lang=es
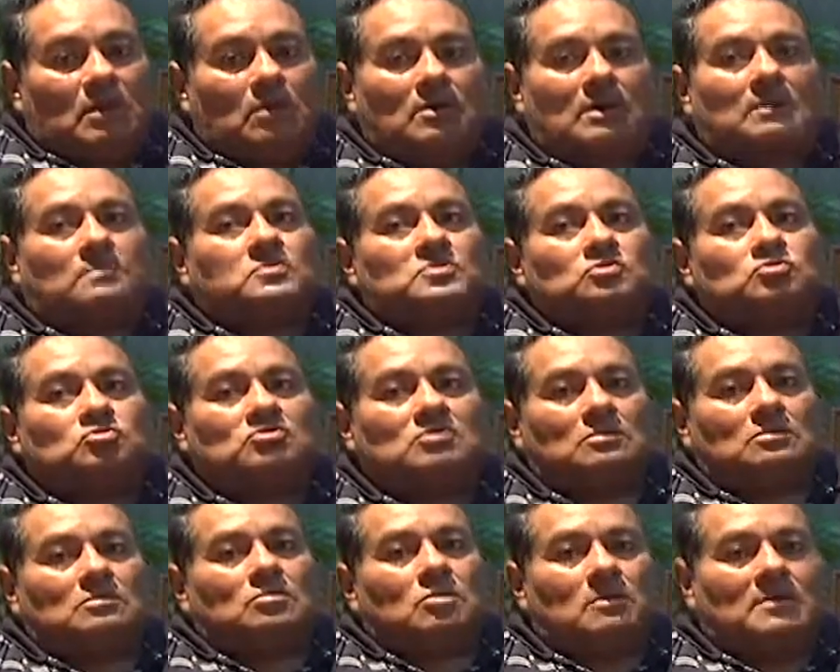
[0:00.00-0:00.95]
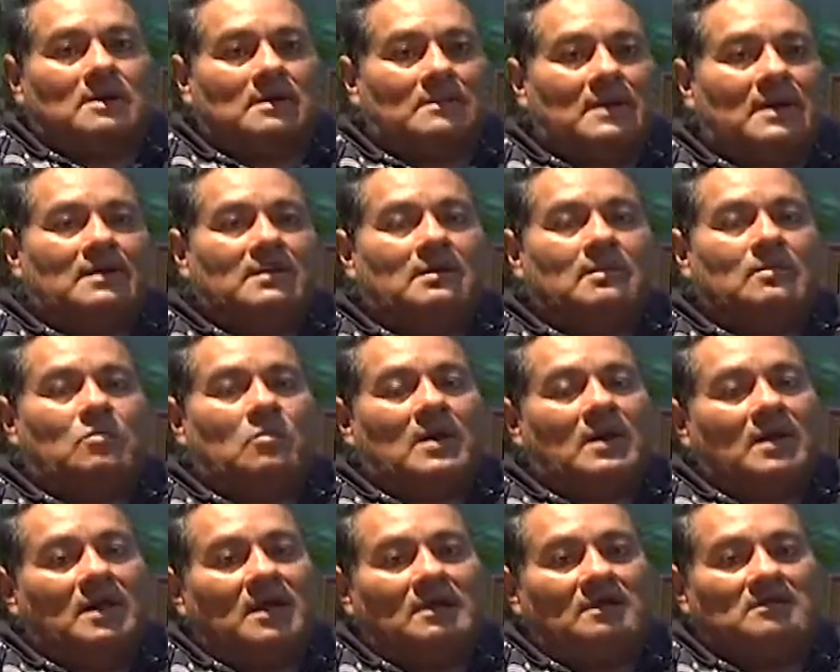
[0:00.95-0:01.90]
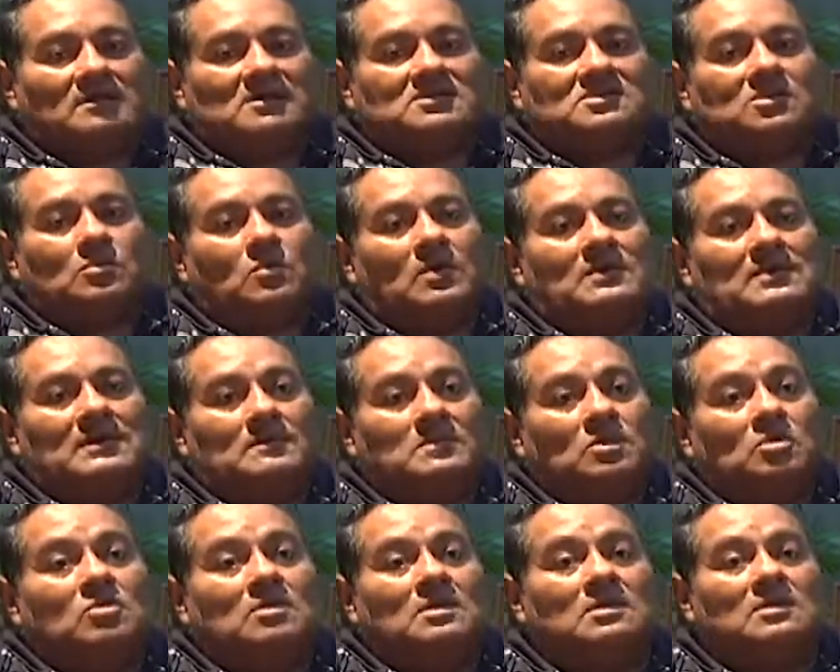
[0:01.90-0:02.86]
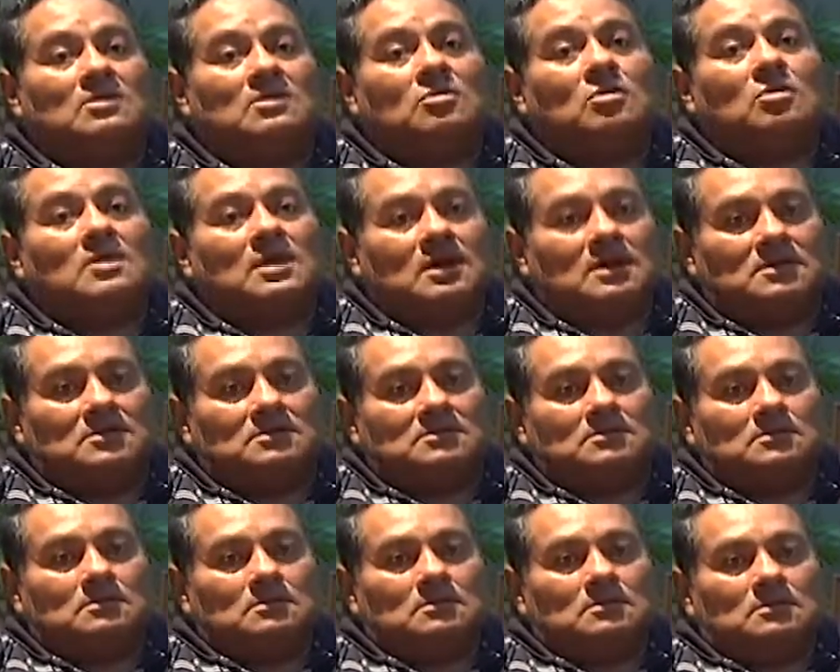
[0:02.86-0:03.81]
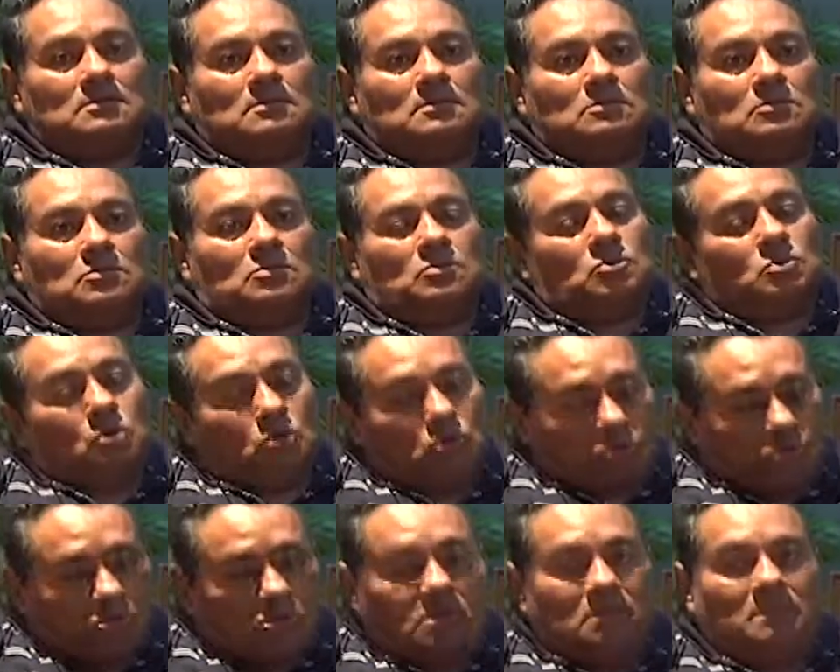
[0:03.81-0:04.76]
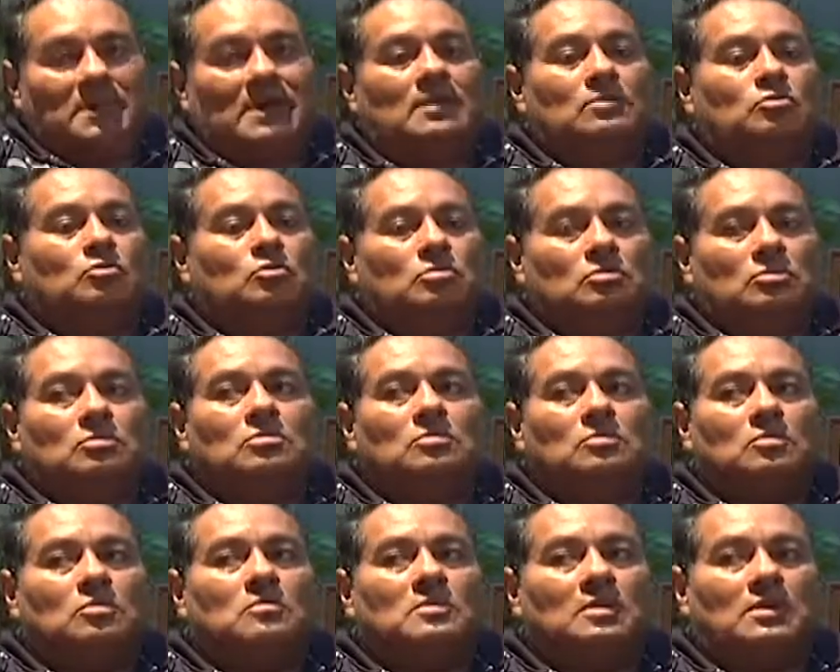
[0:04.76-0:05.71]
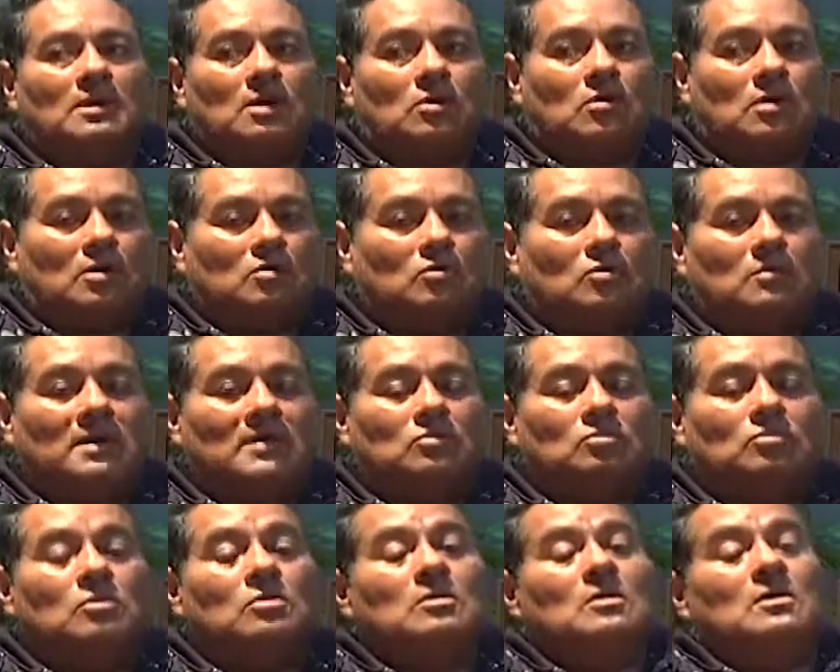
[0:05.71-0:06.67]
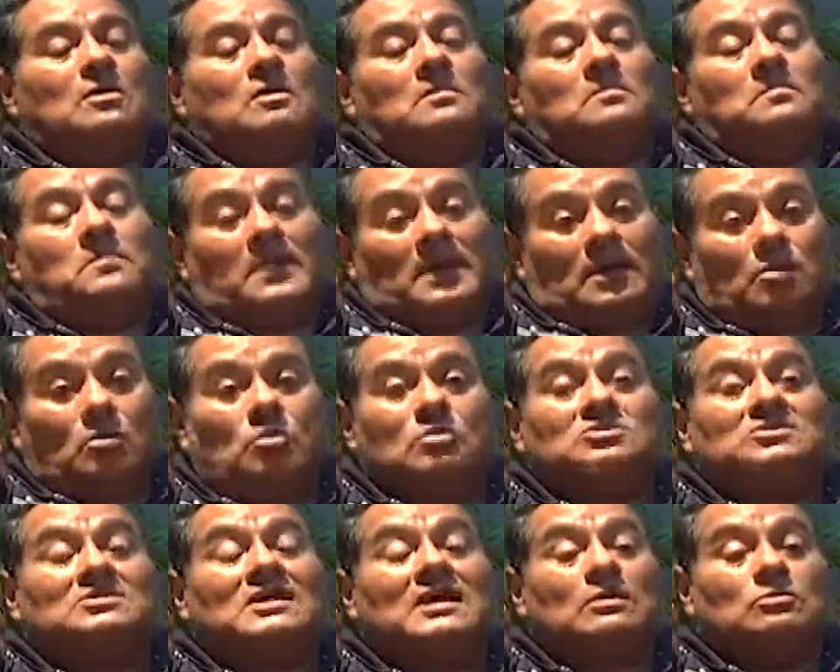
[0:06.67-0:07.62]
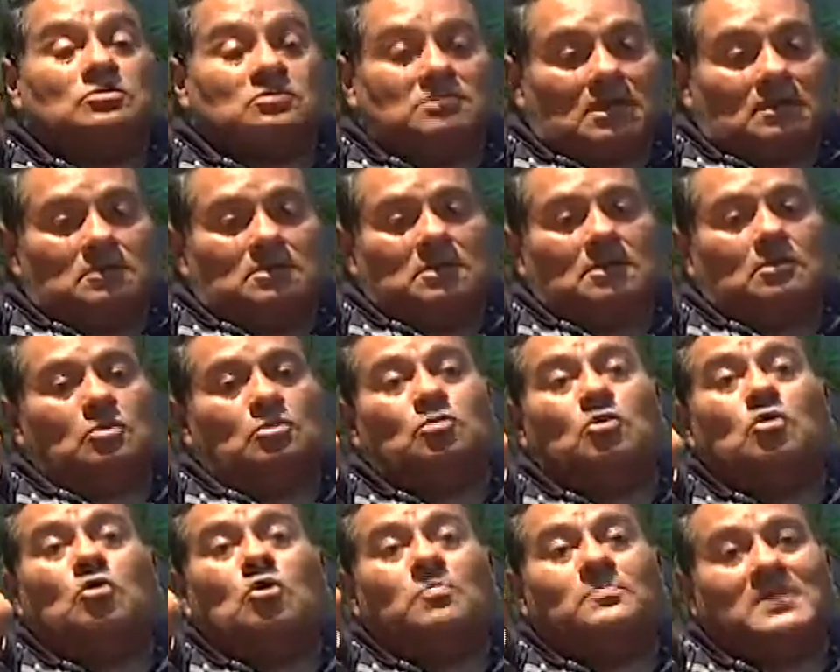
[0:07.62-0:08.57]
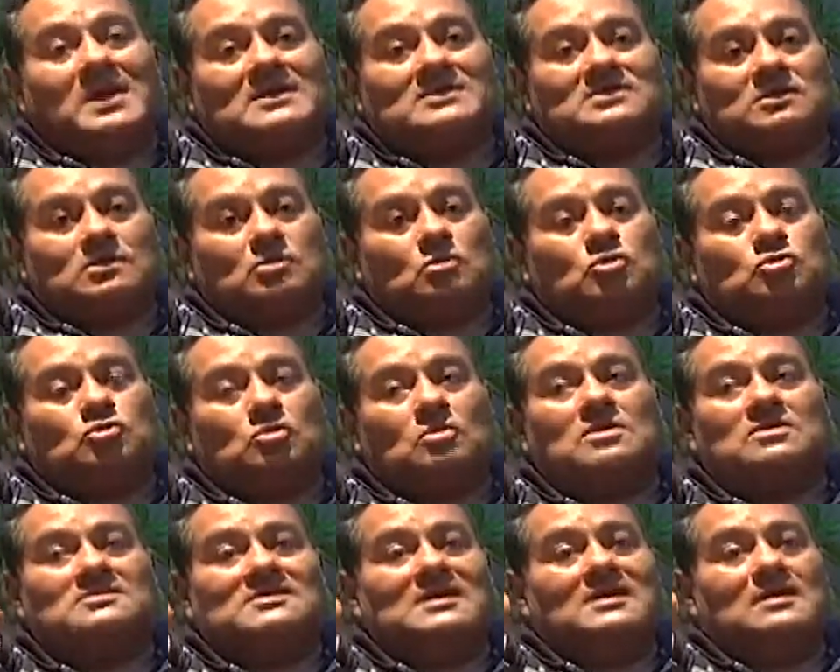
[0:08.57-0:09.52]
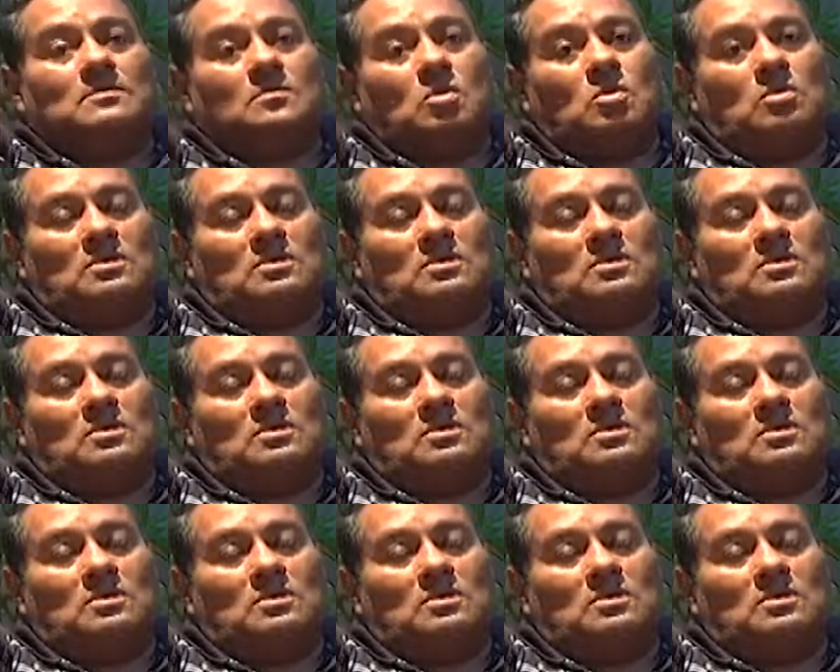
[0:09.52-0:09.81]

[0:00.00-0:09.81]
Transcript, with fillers: Y ahora pues sus obras valen 40, 50 millones de dólares. Yo sí vendo, no, no me quejo que no vendo, pero ser auténtico, no copiarse de otros que está